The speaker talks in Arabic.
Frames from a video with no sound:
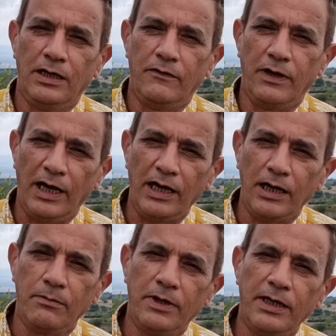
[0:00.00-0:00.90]
في
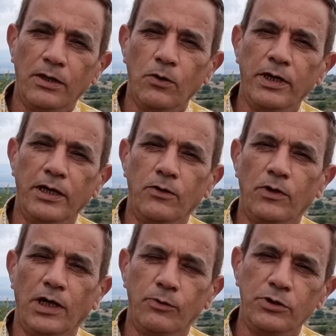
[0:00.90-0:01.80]
الحلقة الماضية قلنا أنه
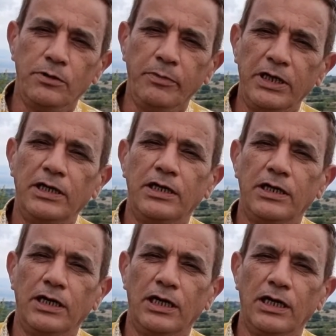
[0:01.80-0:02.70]
لابد من
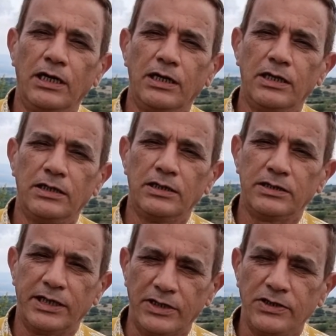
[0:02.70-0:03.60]

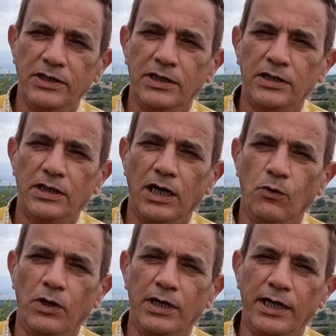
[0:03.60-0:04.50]
التكسير
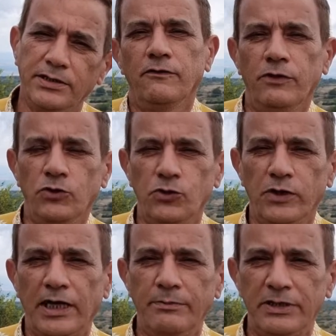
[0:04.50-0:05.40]
أو القص في الجدران